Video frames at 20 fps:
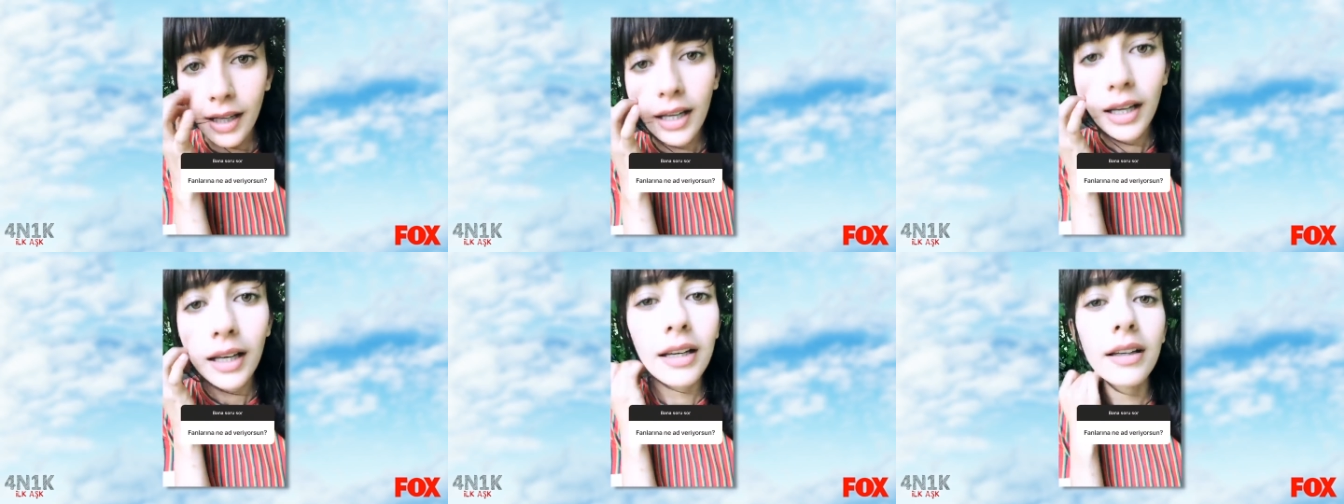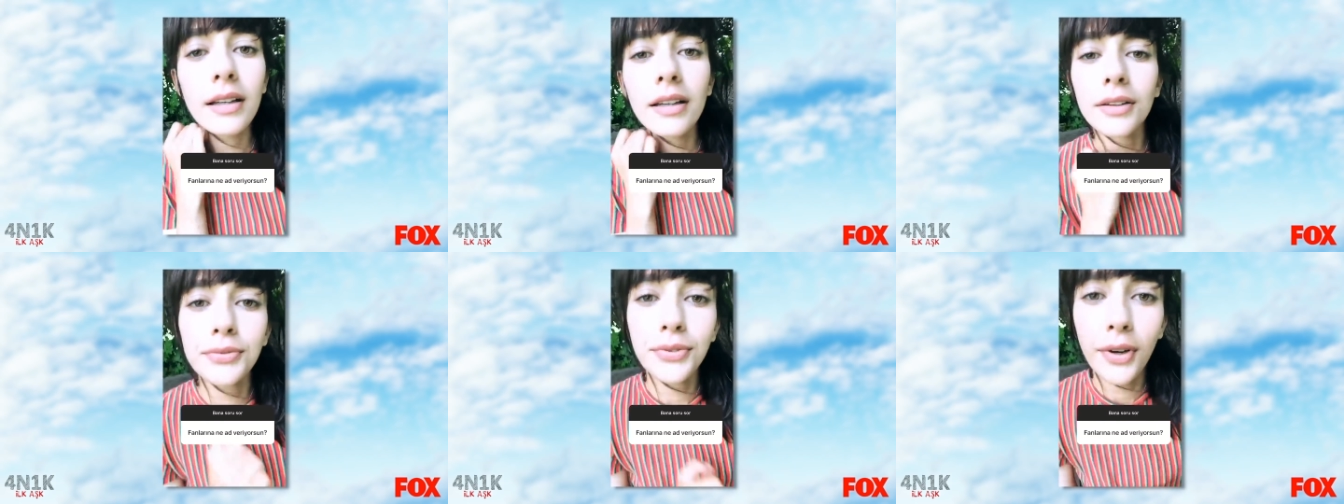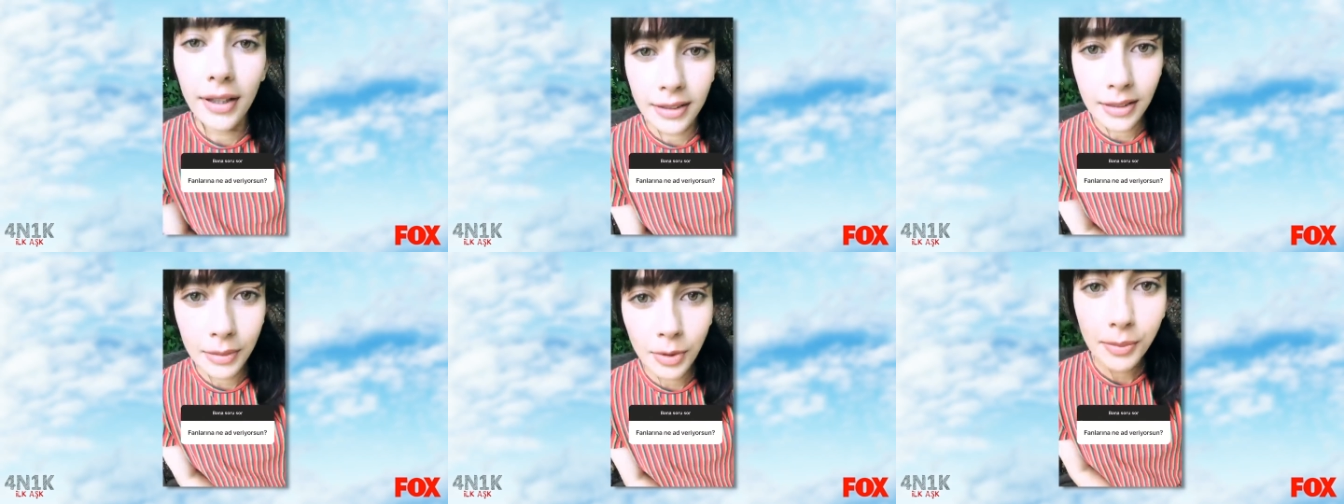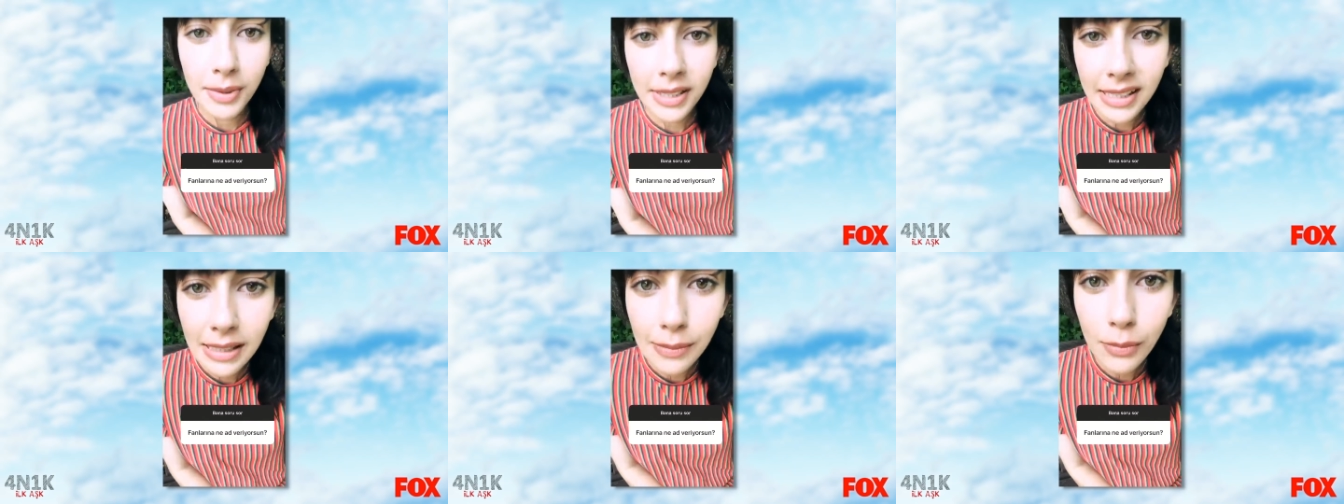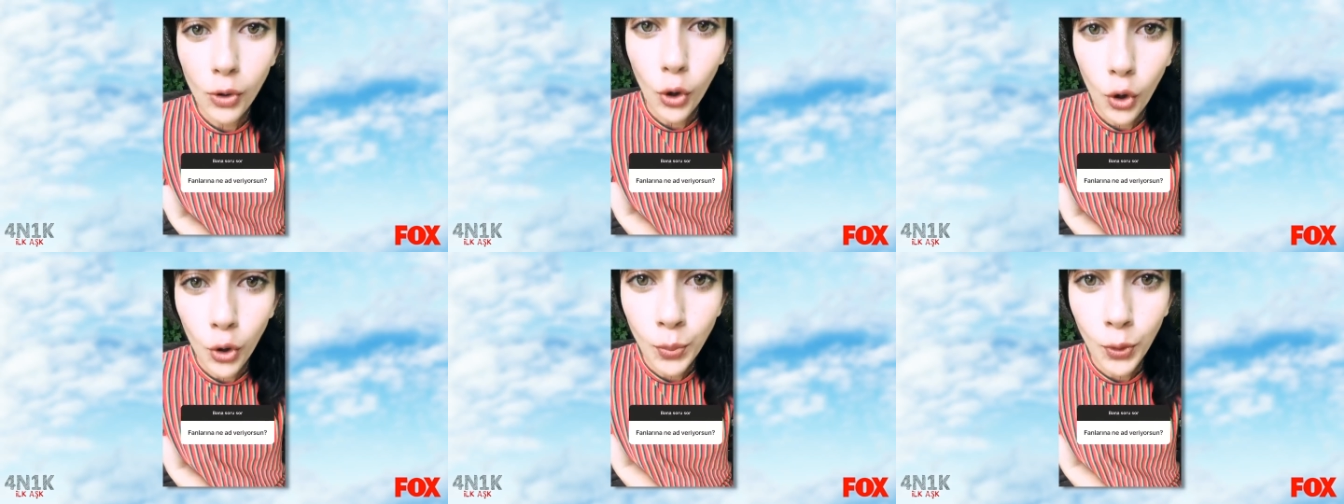E, fanlarıma bir
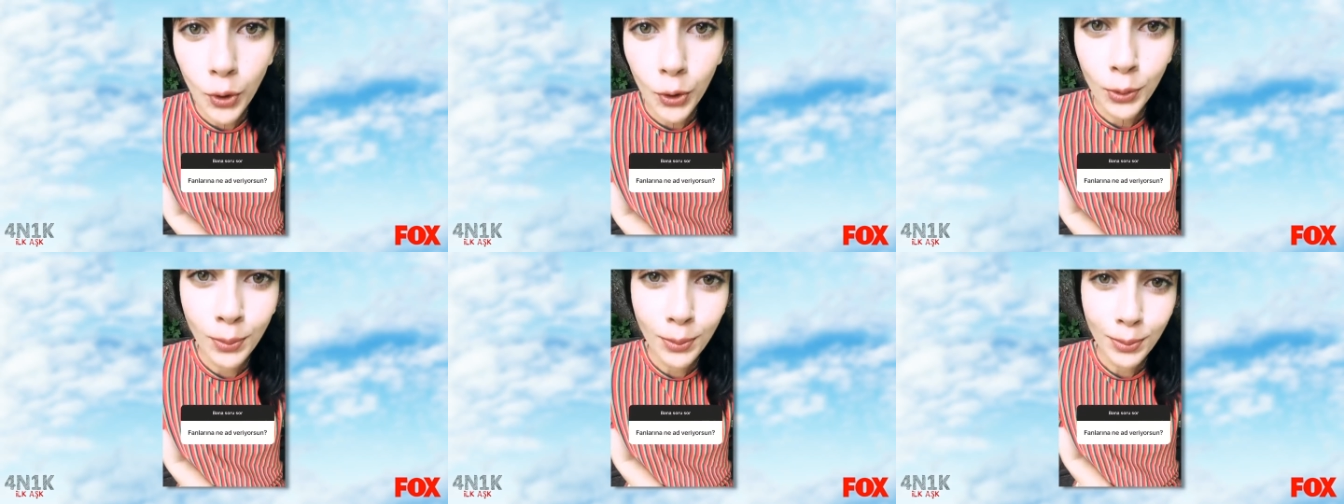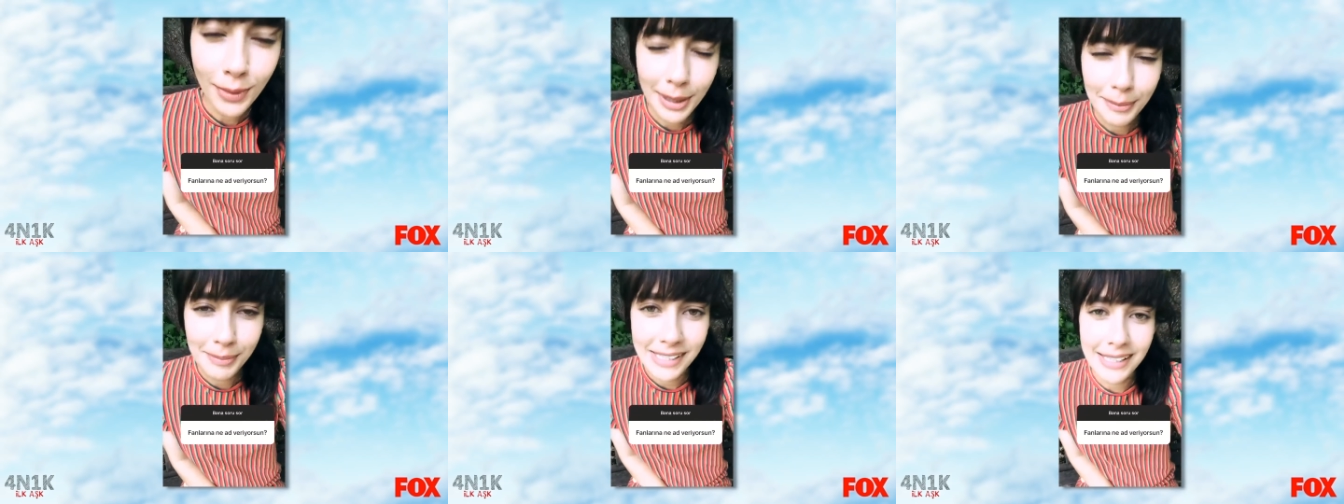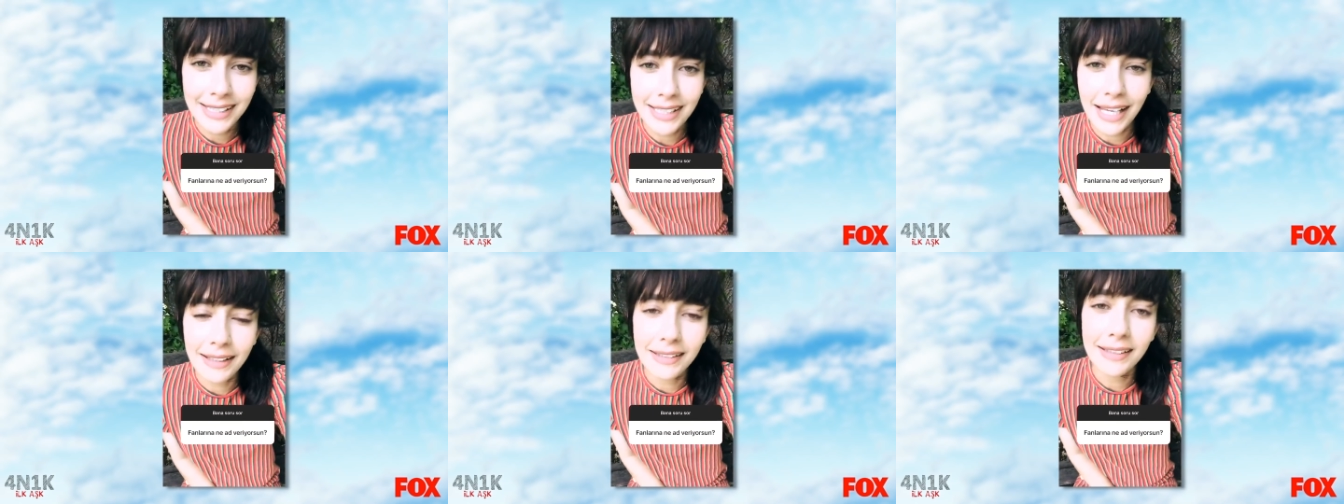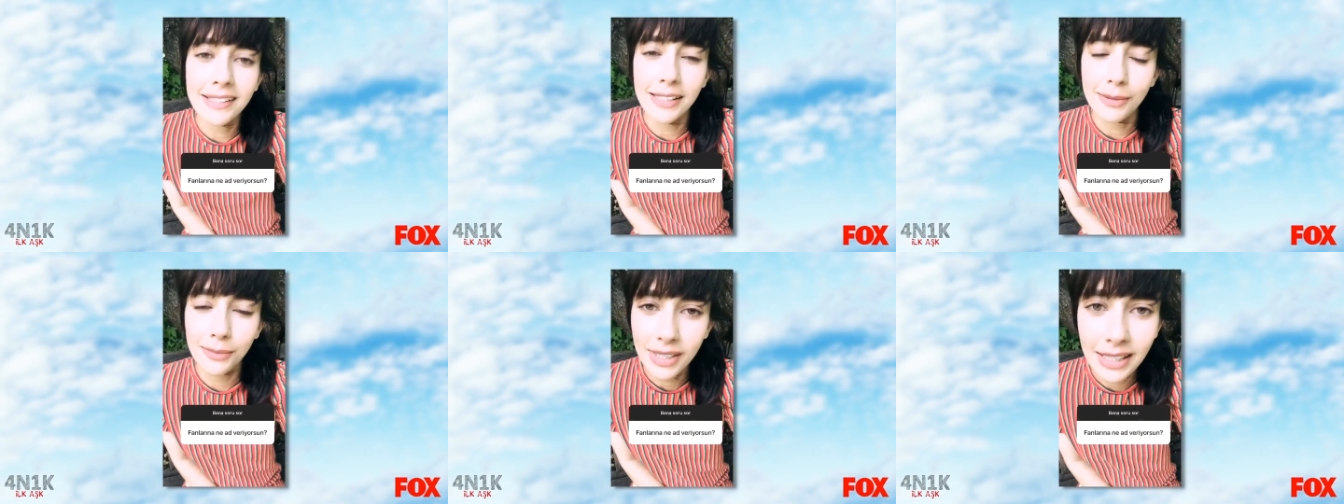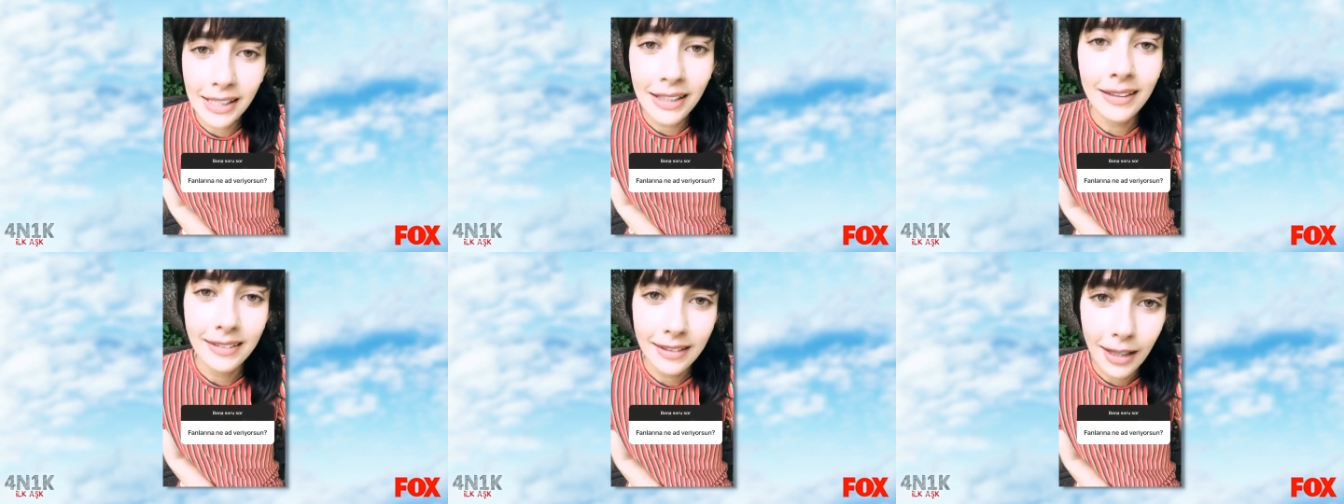isim koymuyorum. Hepsine kendi
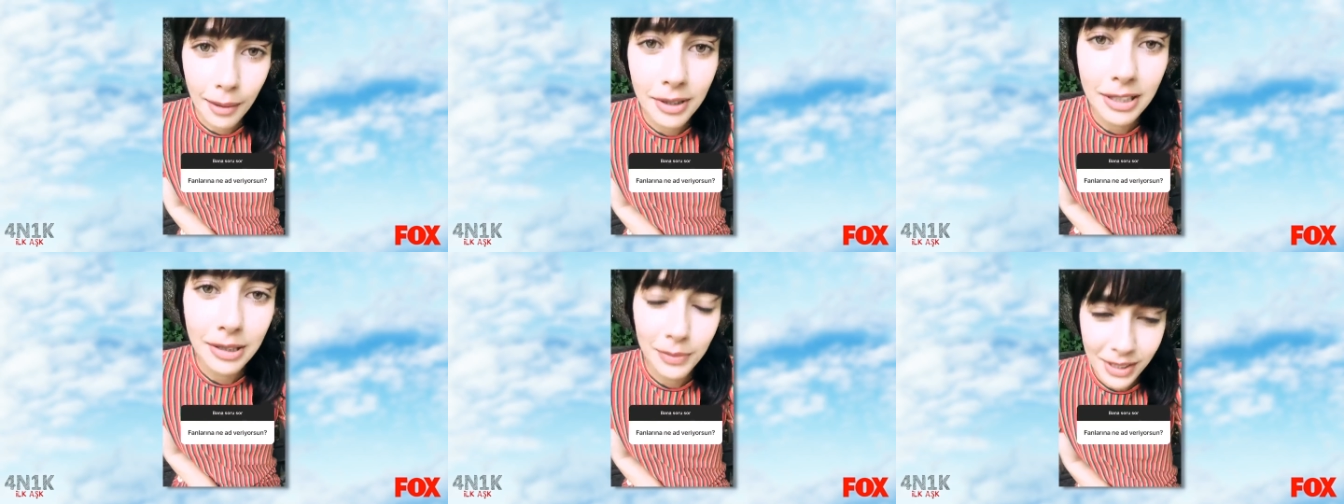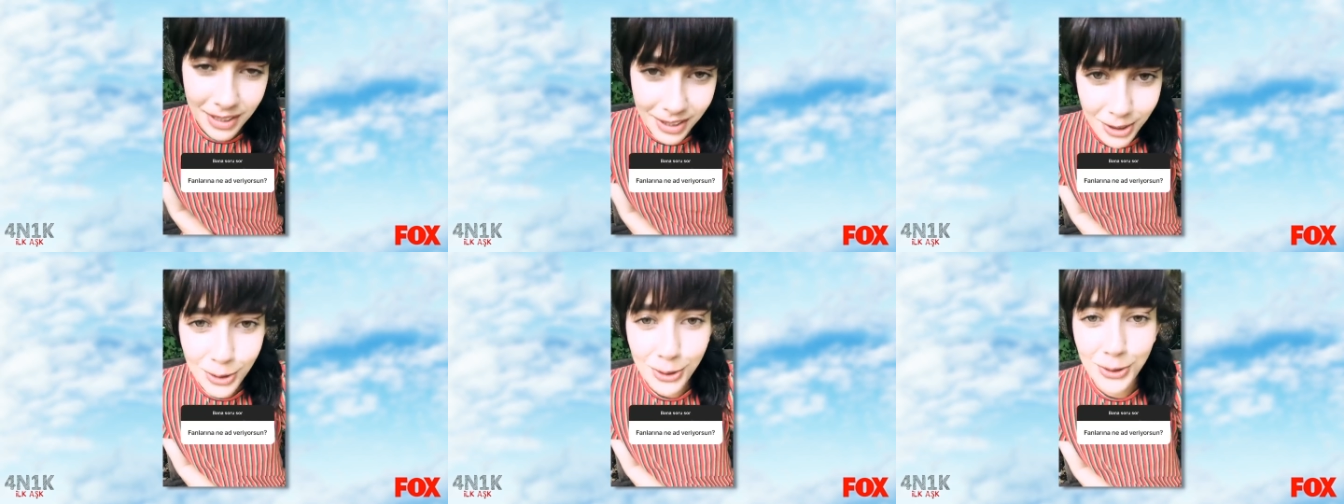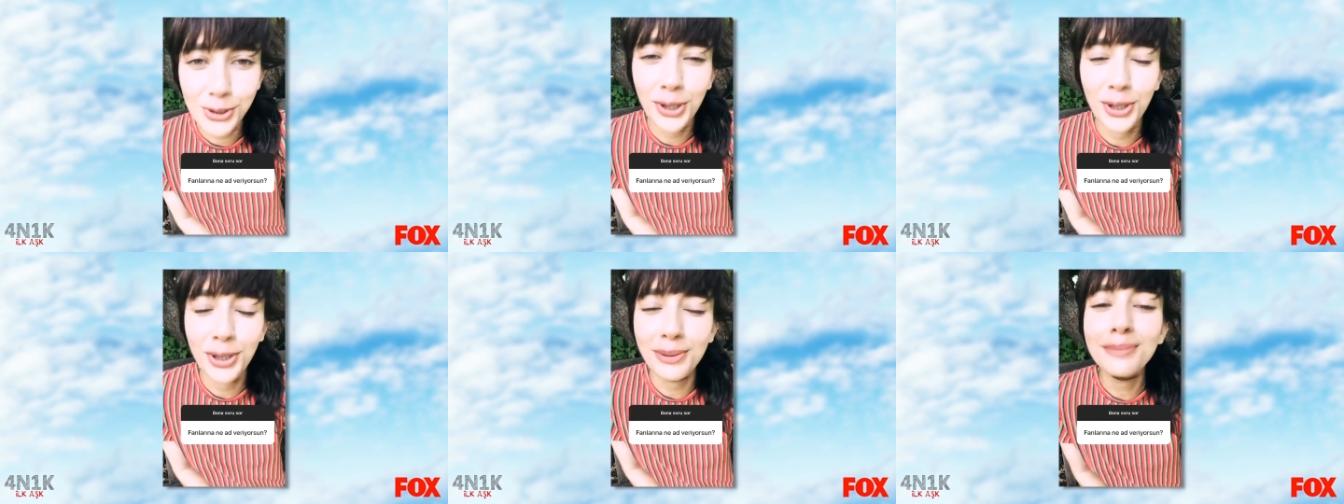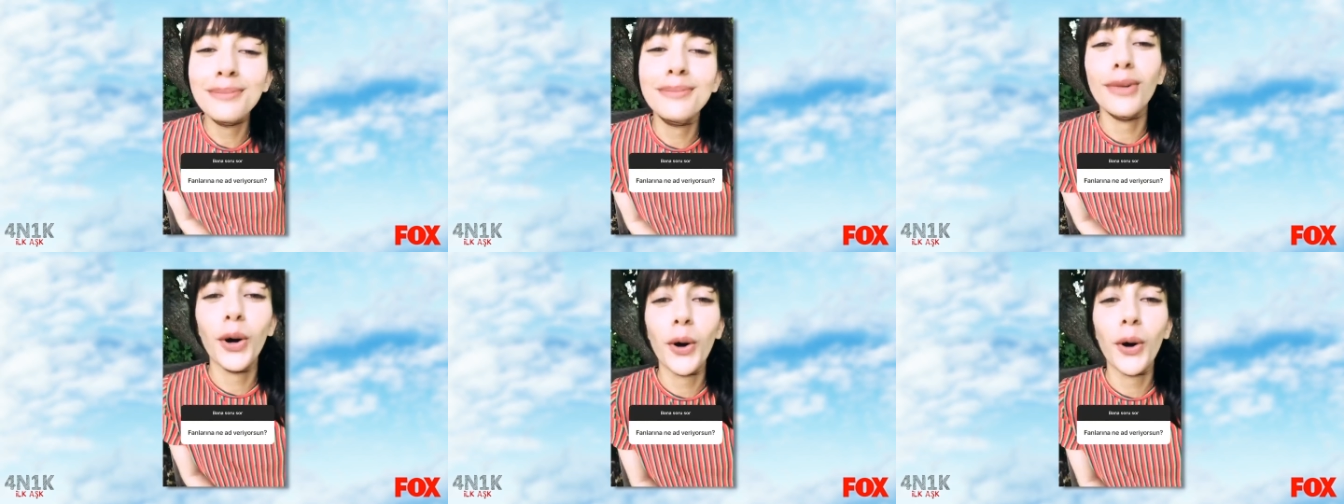isimleriyle hitap etmeye çalışıyorum